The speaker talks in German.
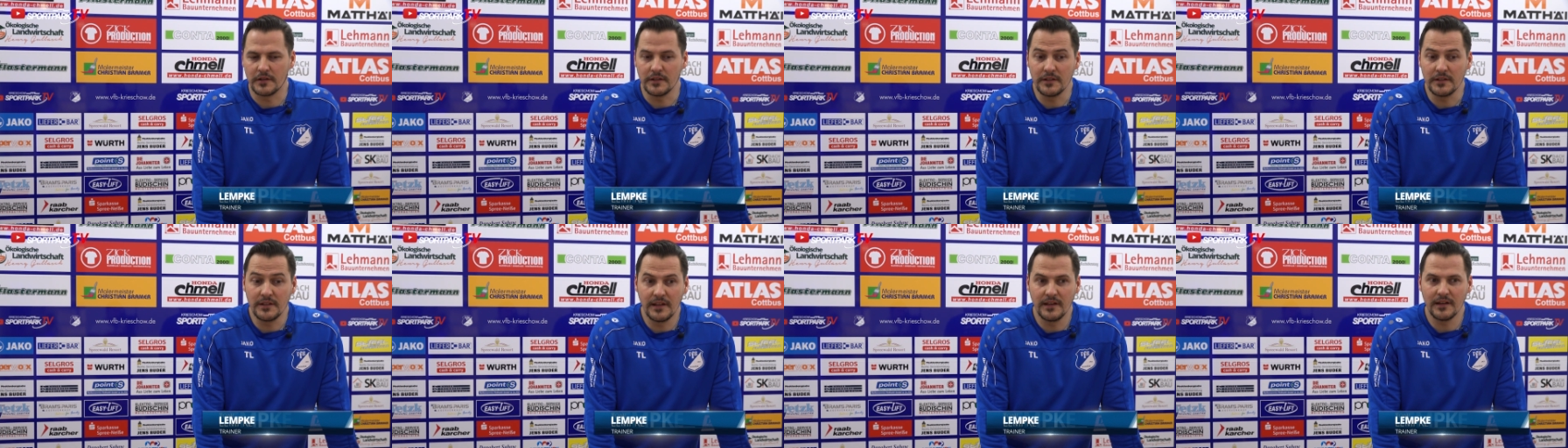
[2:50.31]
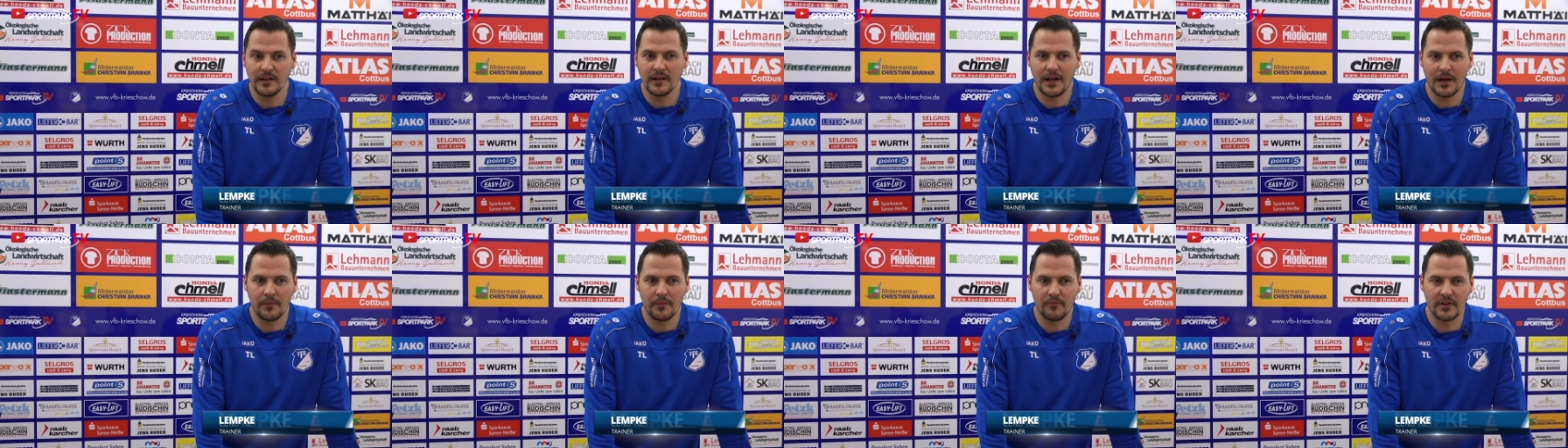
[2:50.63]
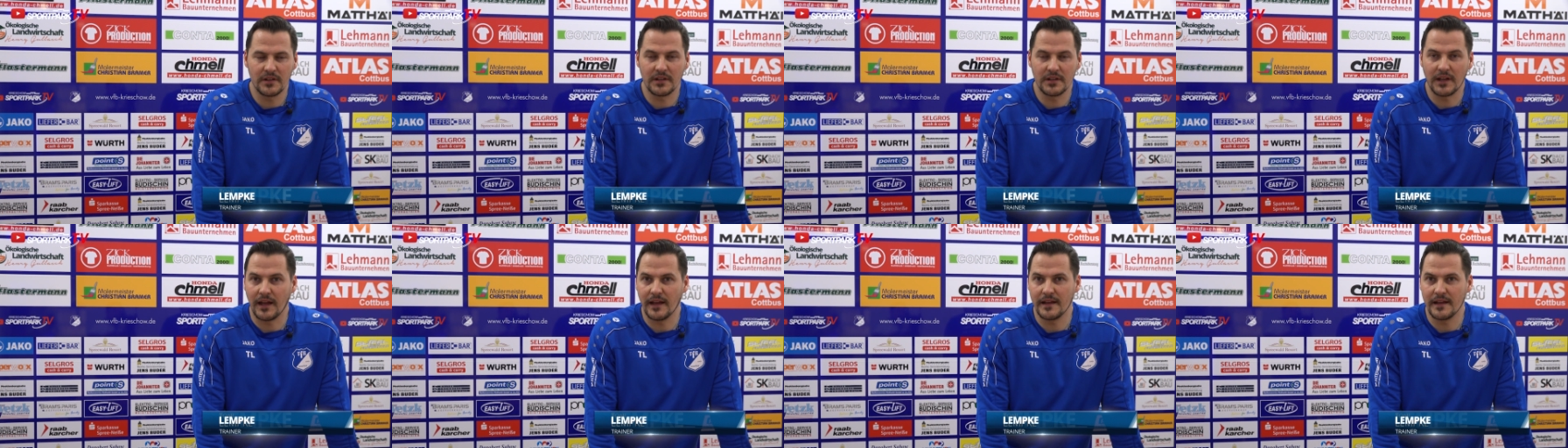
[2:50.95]
In Gera haben wir
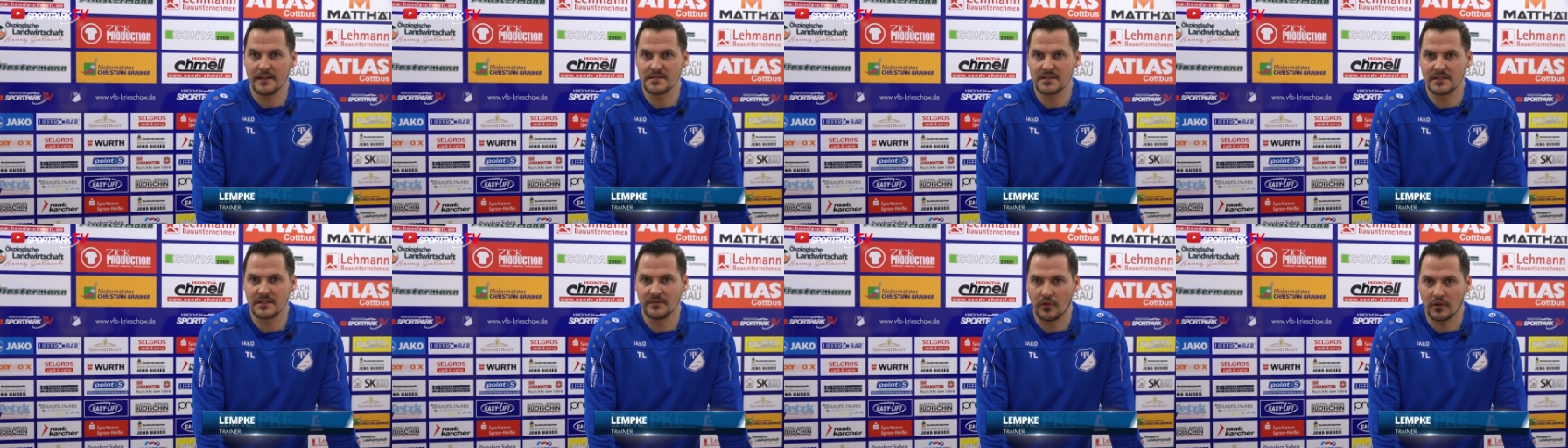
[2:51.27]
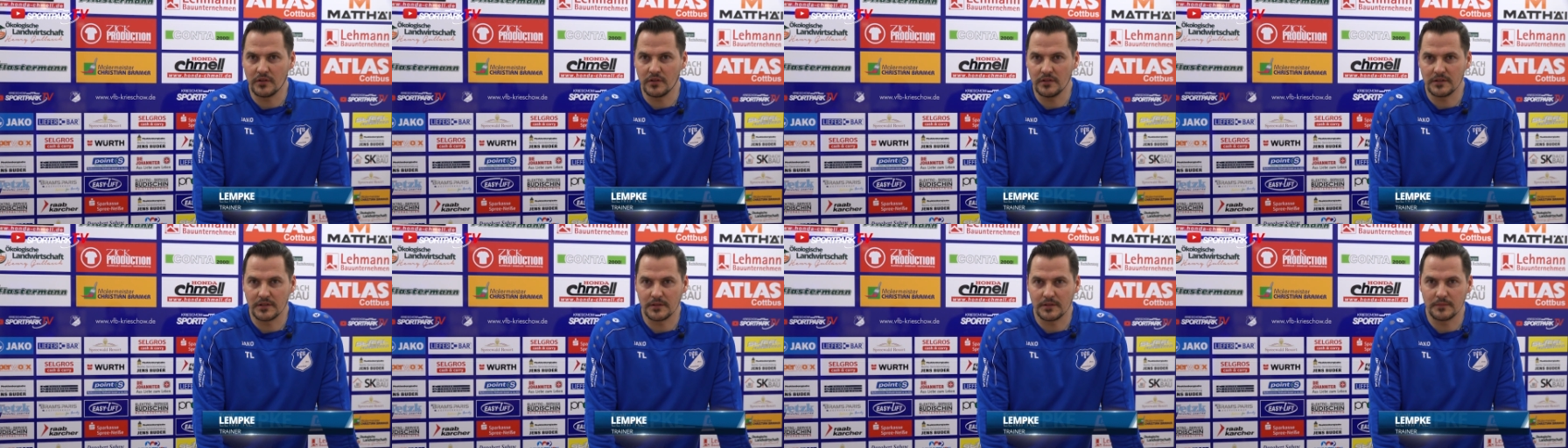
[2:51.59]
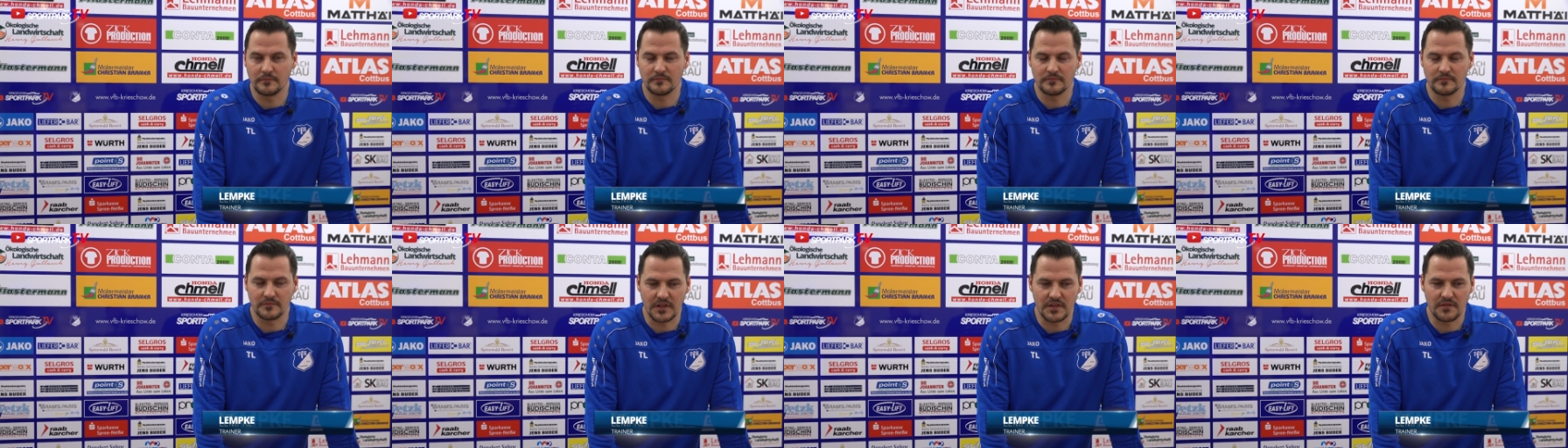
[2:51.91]
3-1 gewonnen.
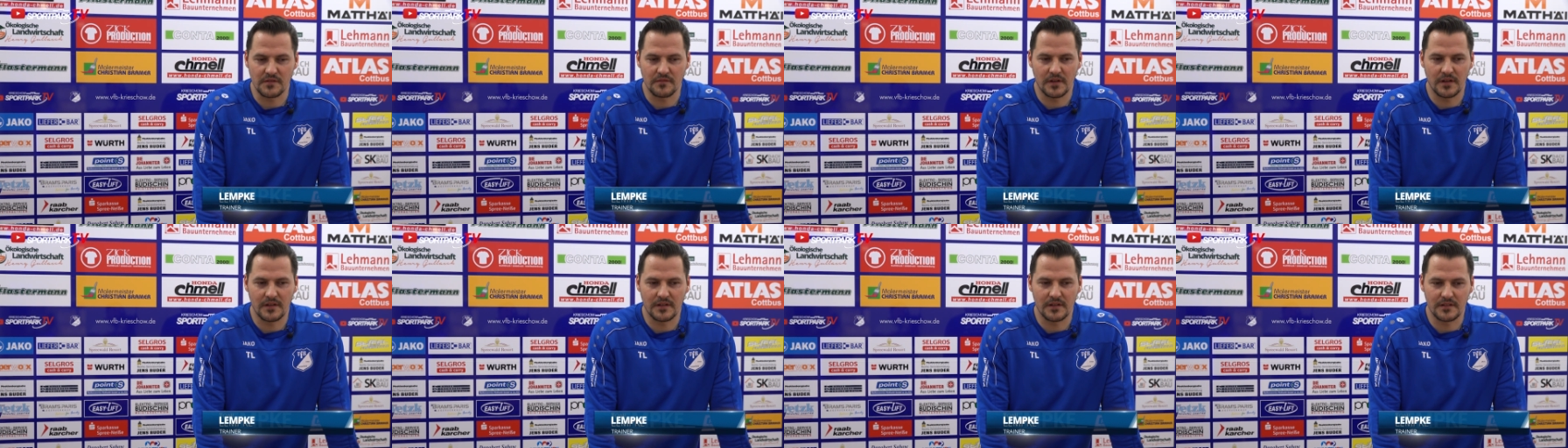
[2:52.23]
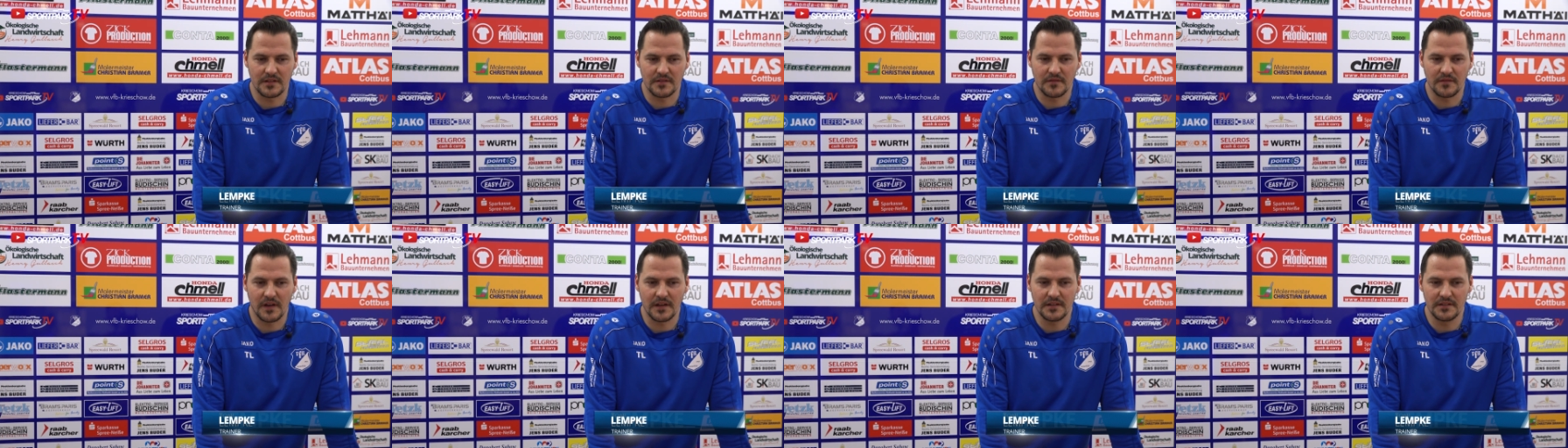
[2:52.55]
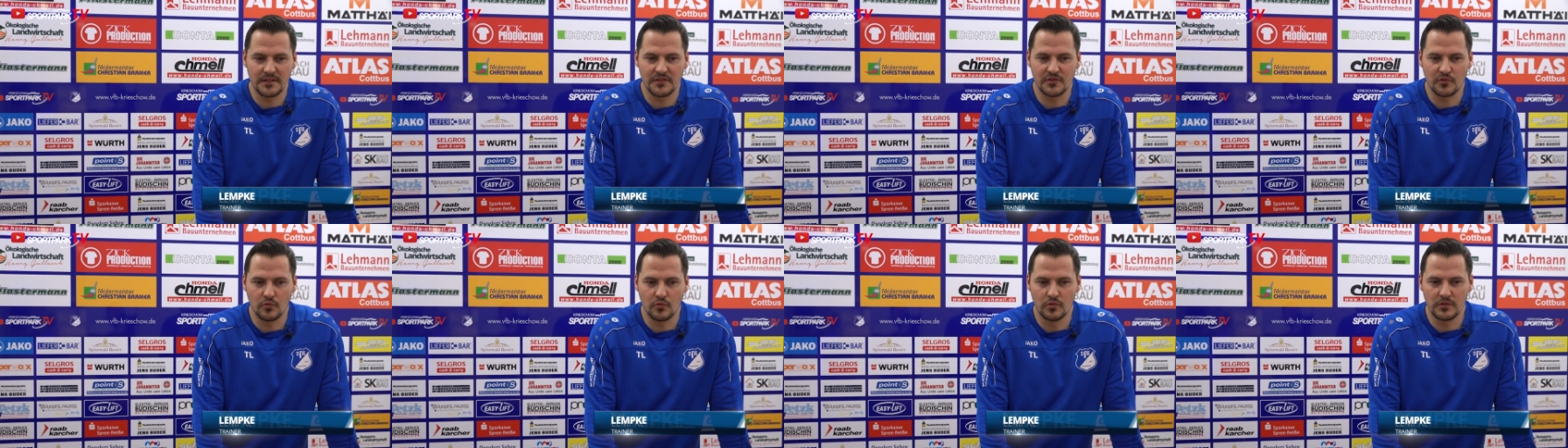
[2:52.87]
Ähm, das, war, das war
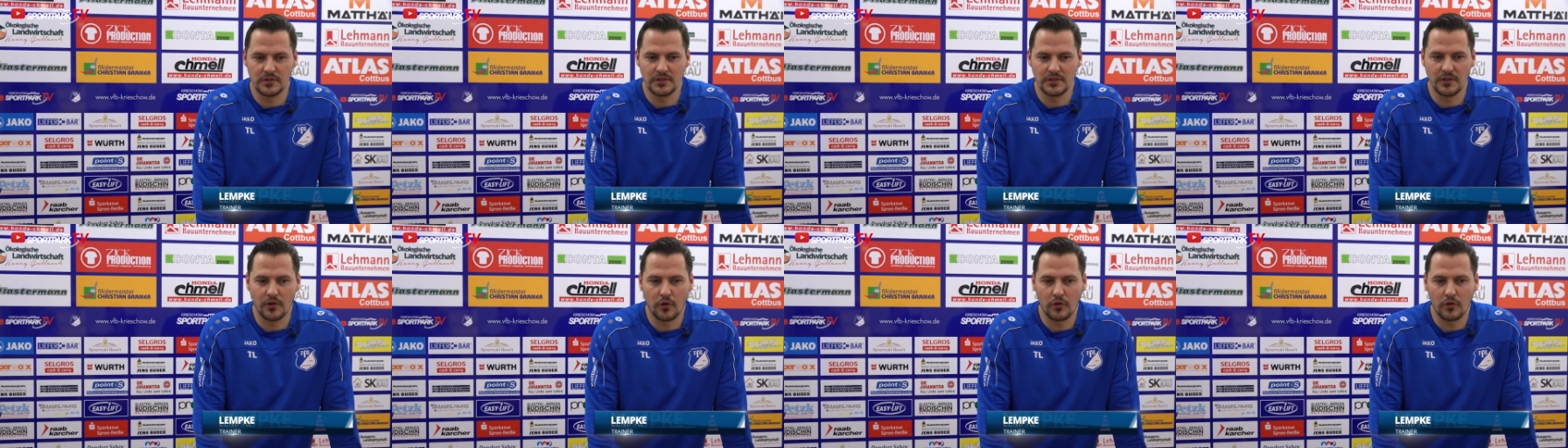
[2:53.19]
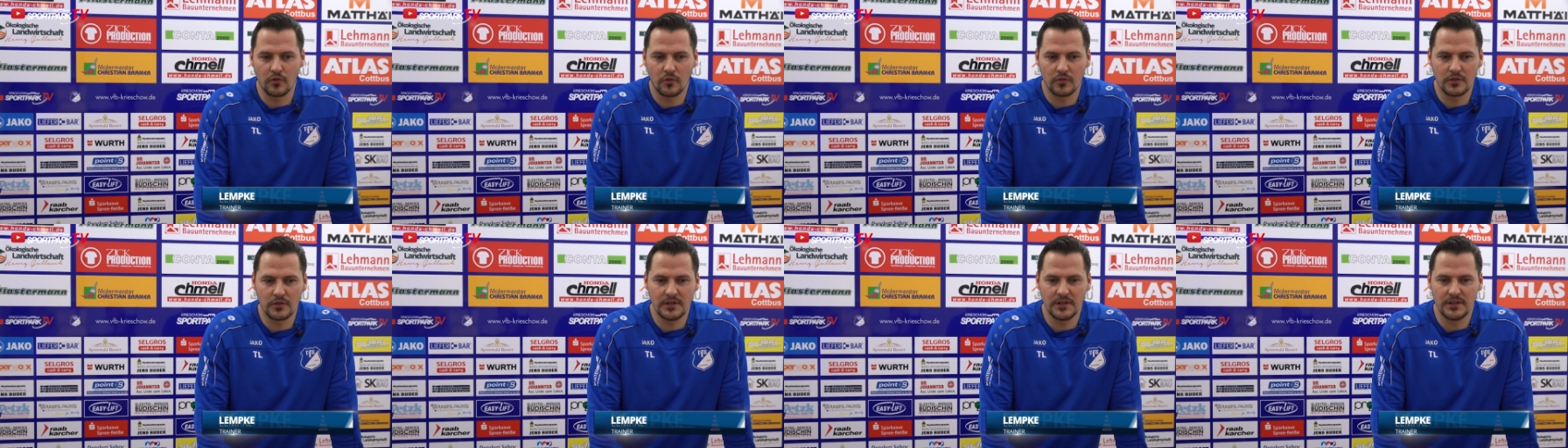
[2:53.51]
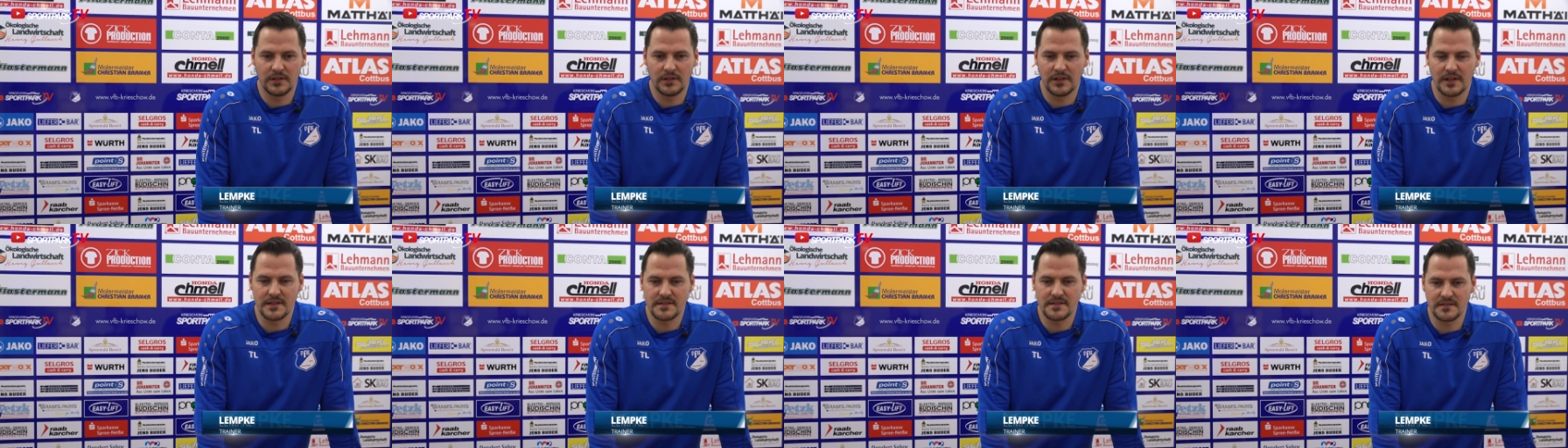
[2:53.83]
richtig gut, die Rückrunde
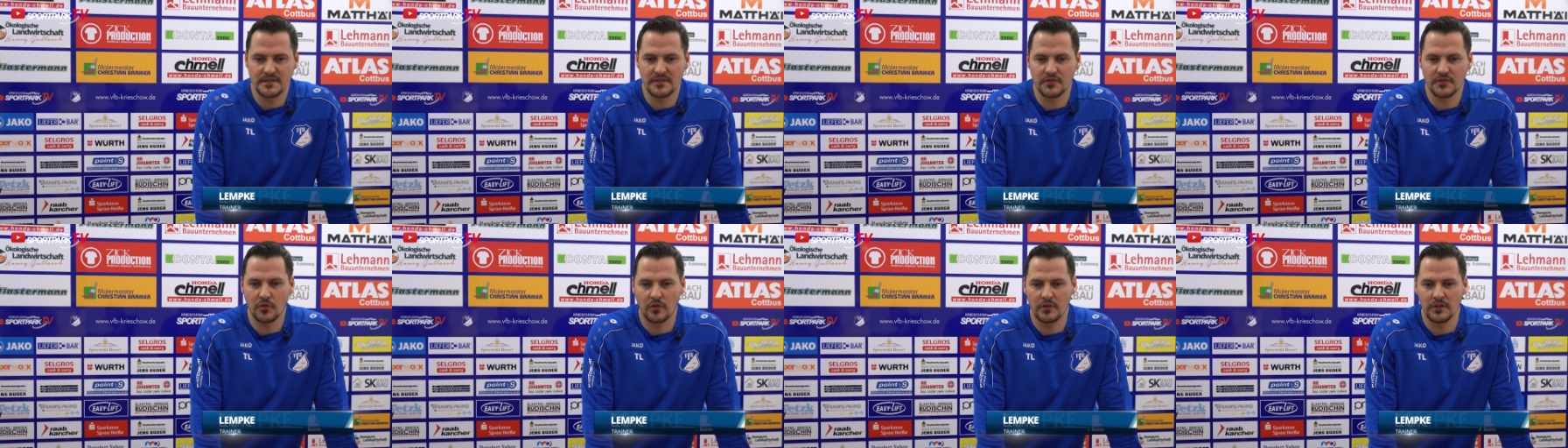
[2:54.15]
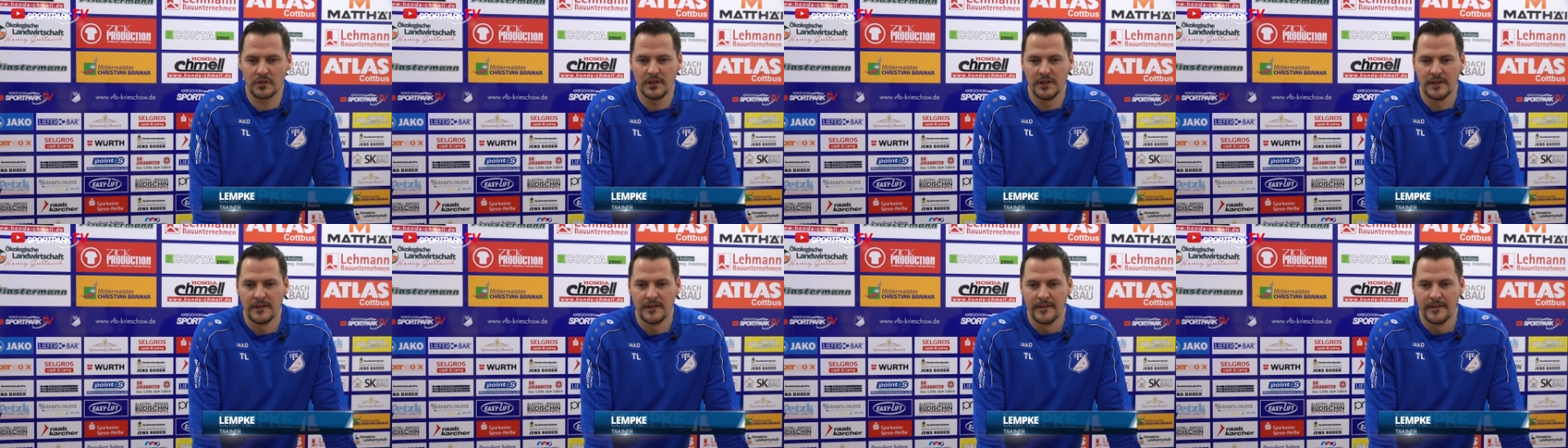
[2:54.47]
letzte Saison.